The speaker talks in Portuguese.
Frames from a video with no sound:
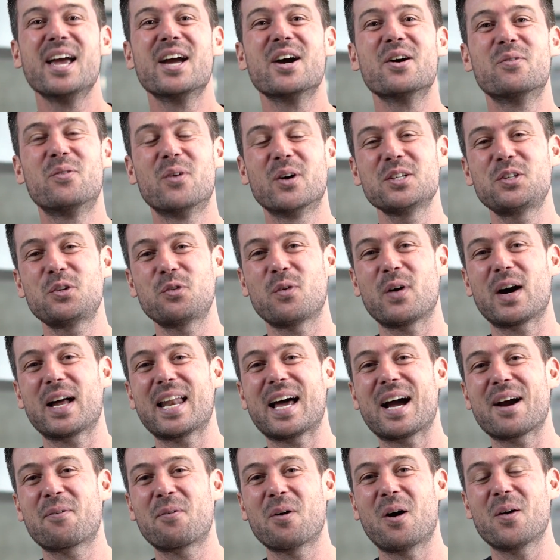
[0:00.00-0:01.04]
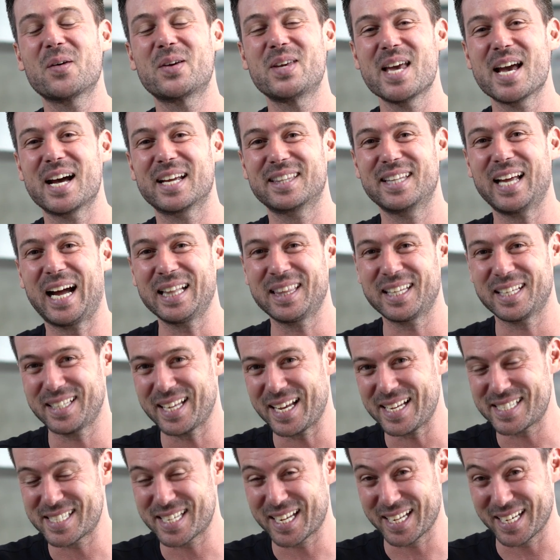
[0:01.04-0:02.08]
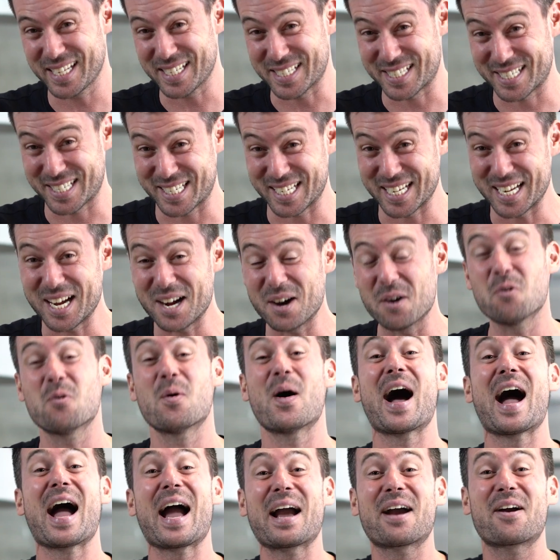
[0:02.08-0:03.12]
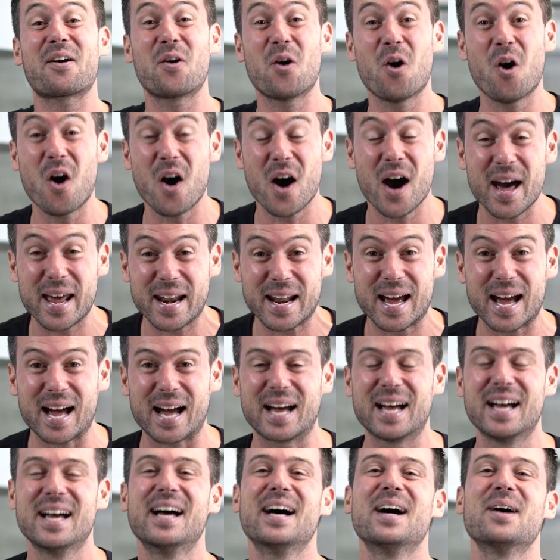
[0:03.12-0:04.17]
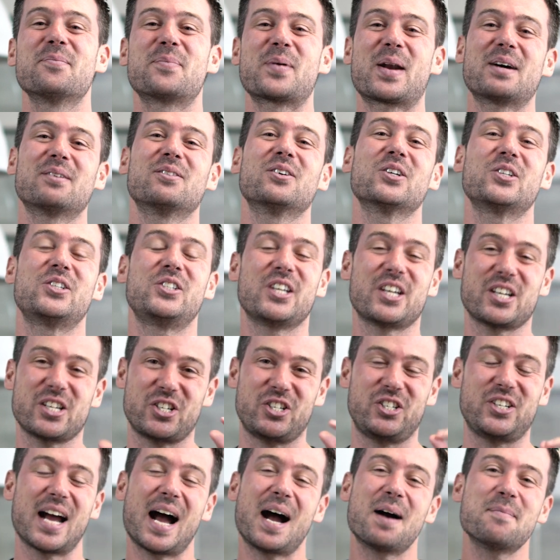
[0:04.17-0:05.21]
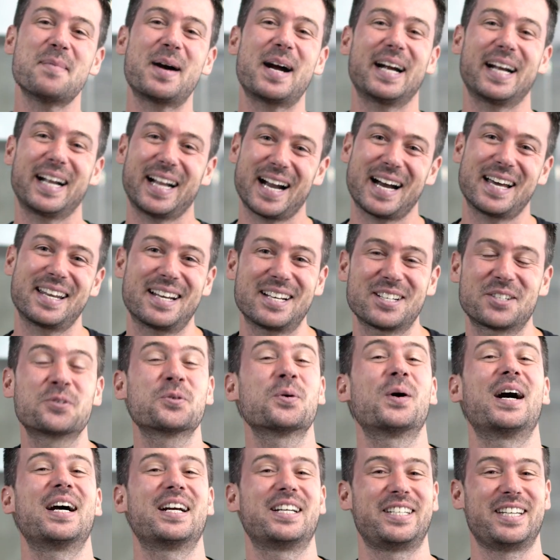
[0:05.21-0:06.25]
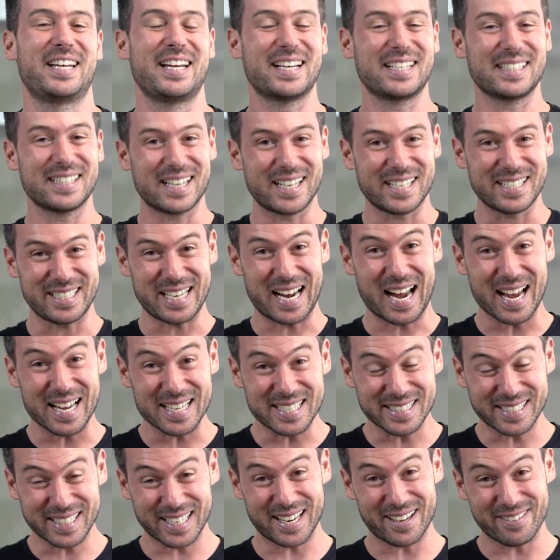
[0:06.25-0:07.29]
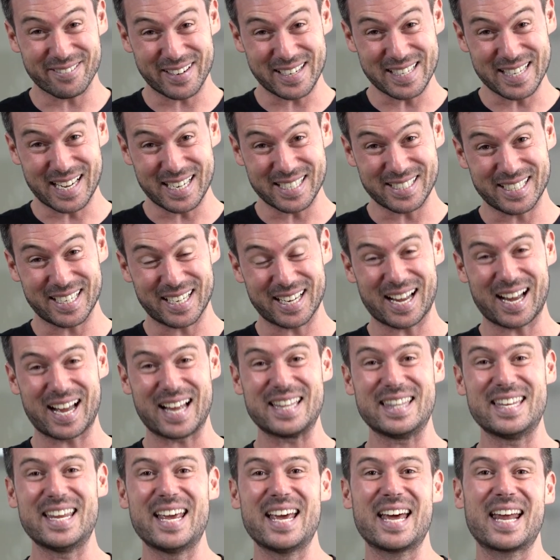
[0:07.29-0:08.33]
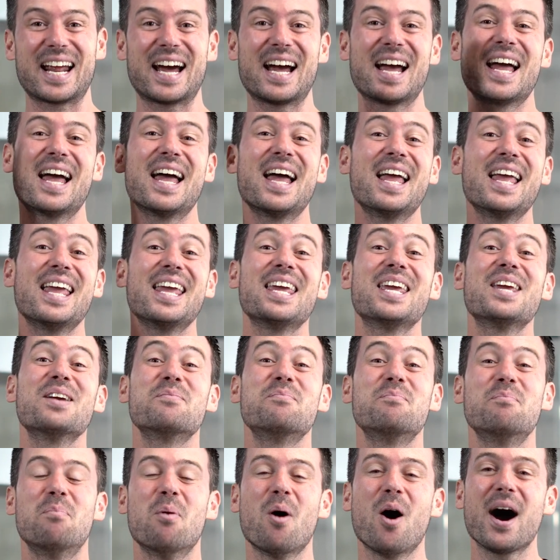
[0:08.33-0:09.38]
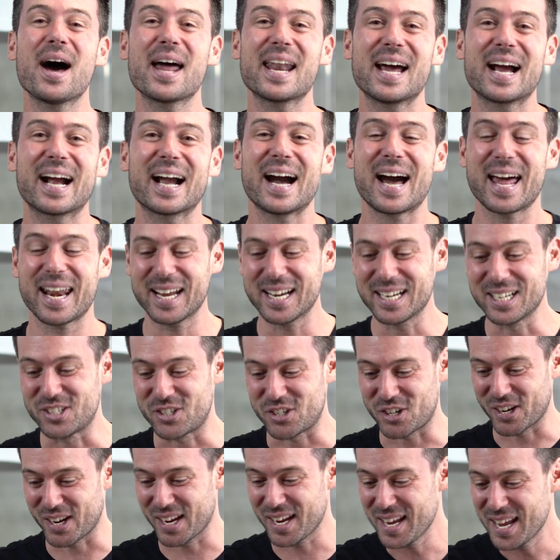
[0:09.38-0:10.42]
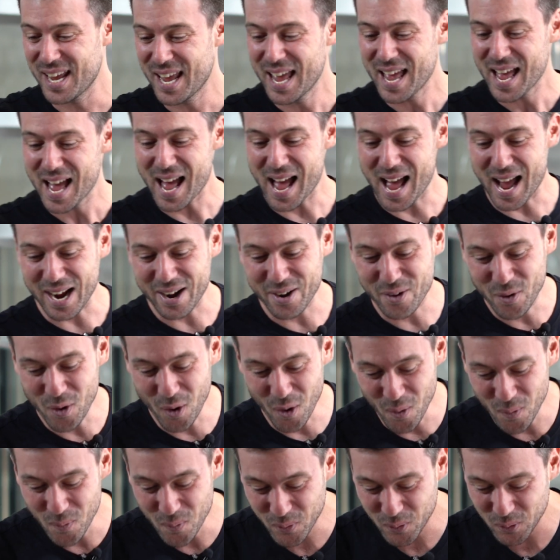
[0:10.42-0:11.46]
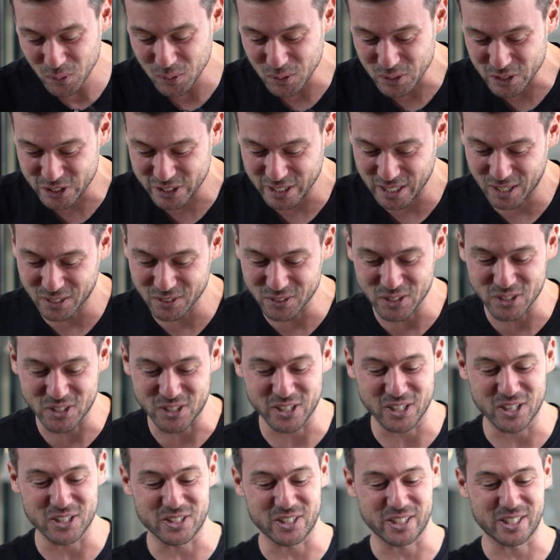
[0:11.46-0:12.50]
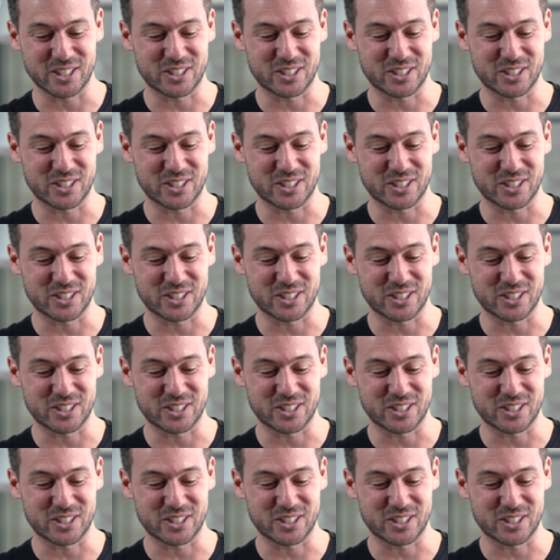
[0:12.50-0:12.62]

Eu vou te falar qual que é a data da inscrição agora, para você já marcar na sua agenda, já escrever na geladeira e bora garantir a conclusão dos seus